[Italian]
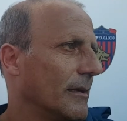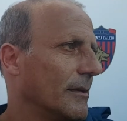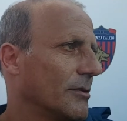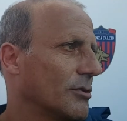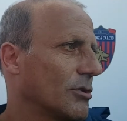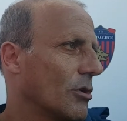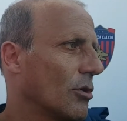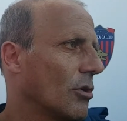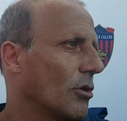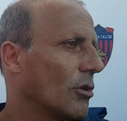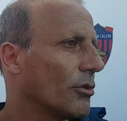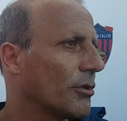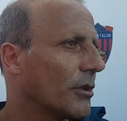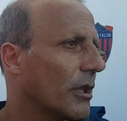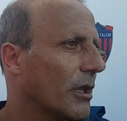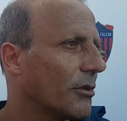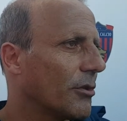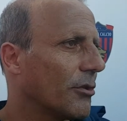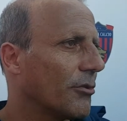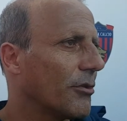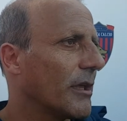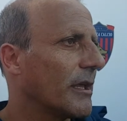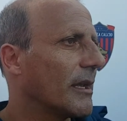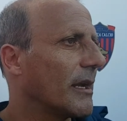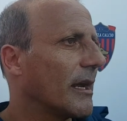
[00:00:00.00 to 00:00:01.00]
Sono
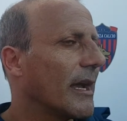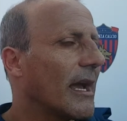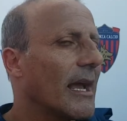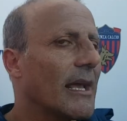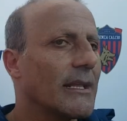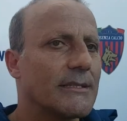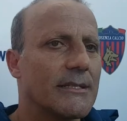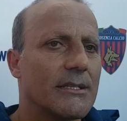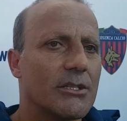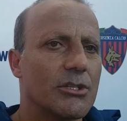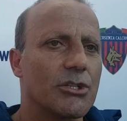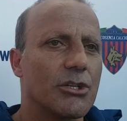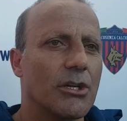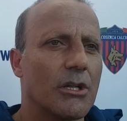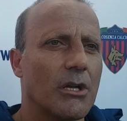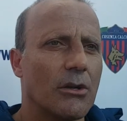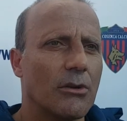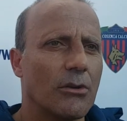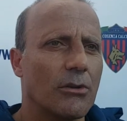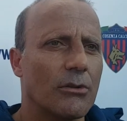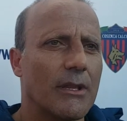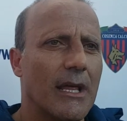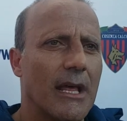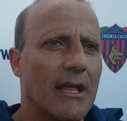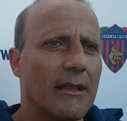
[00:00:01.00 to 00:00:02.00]
contento dei ragazzi,
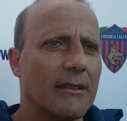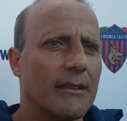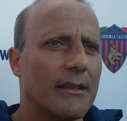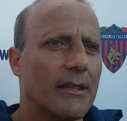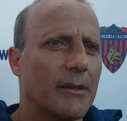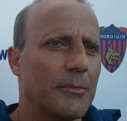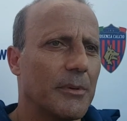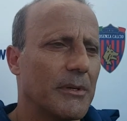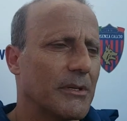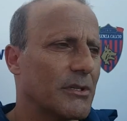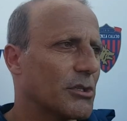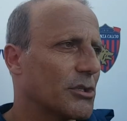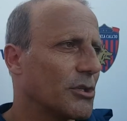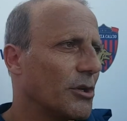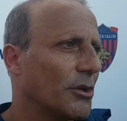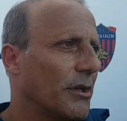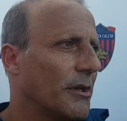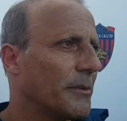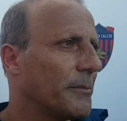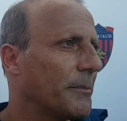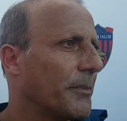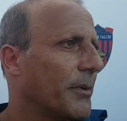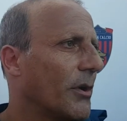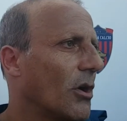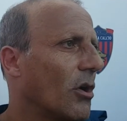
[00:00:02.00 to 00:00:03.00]
c'erano tante persone
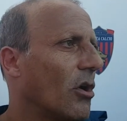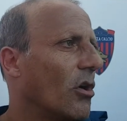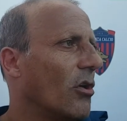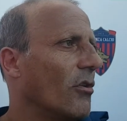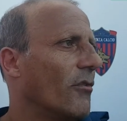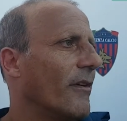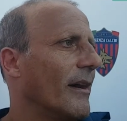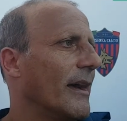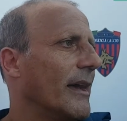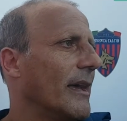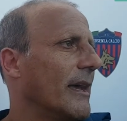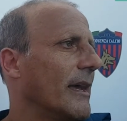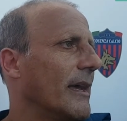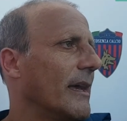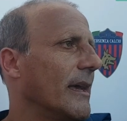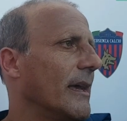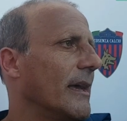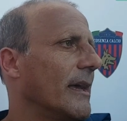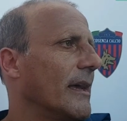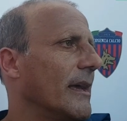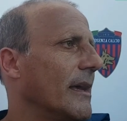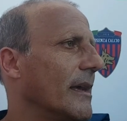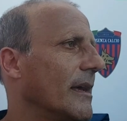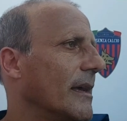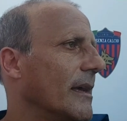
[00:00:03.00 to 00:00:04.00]
in prova
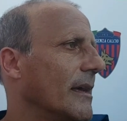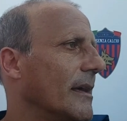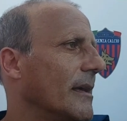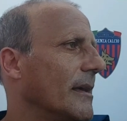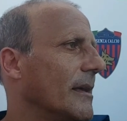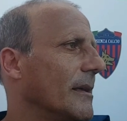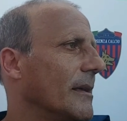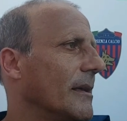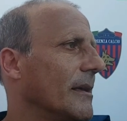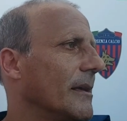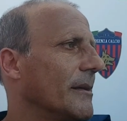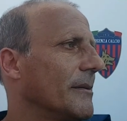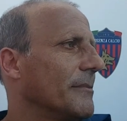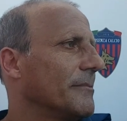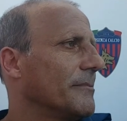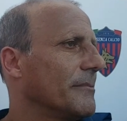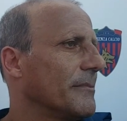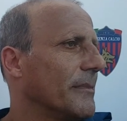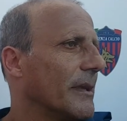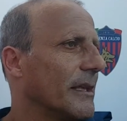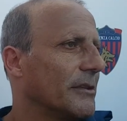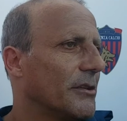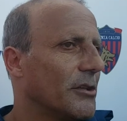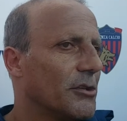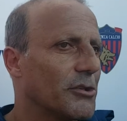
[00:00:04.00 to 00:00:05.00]
e
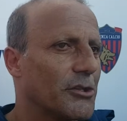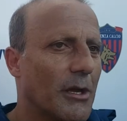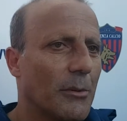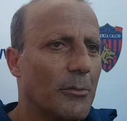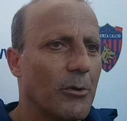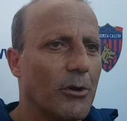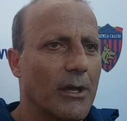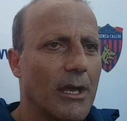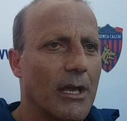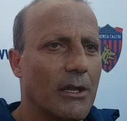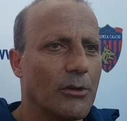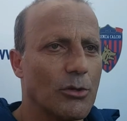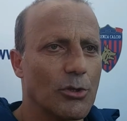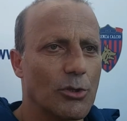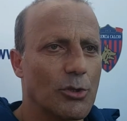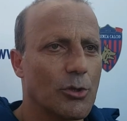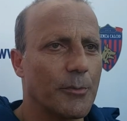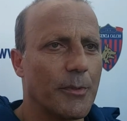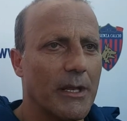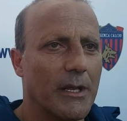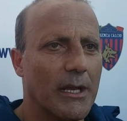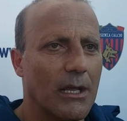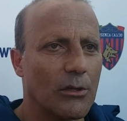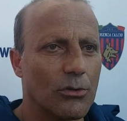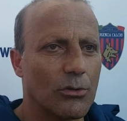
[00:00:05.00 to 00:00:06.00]
diciamo che hanno
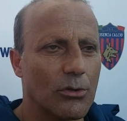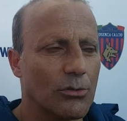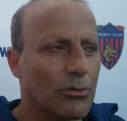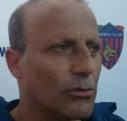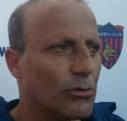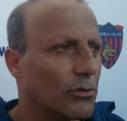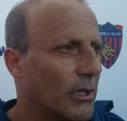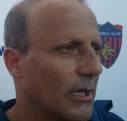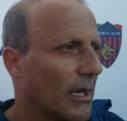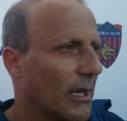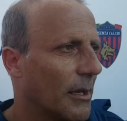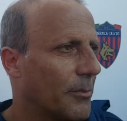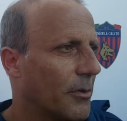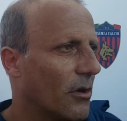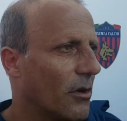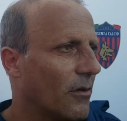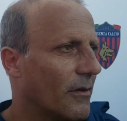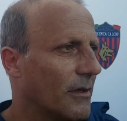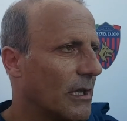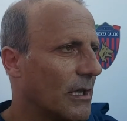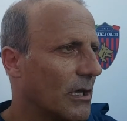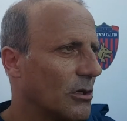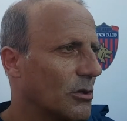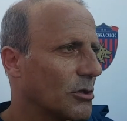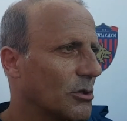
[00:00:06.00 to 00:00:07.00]
superato tutti la
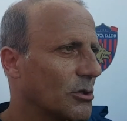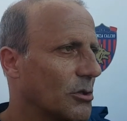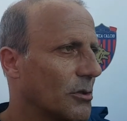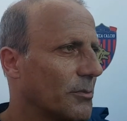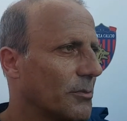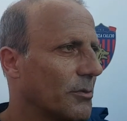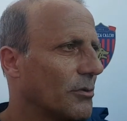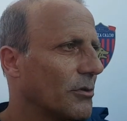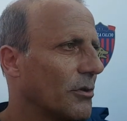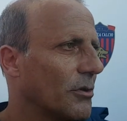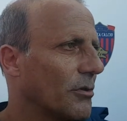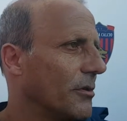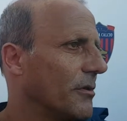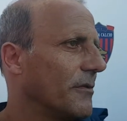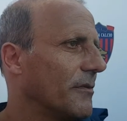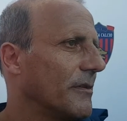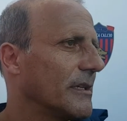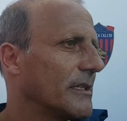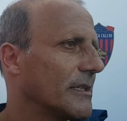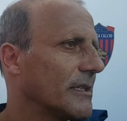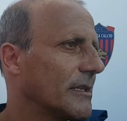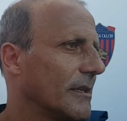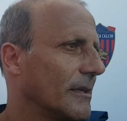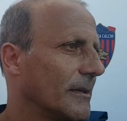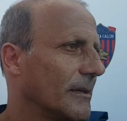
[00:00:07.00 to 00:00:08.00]
prova dal nostro punto di
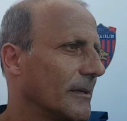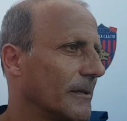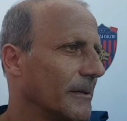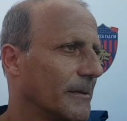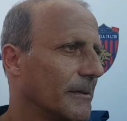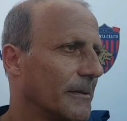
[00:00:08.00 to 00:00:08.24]
vista.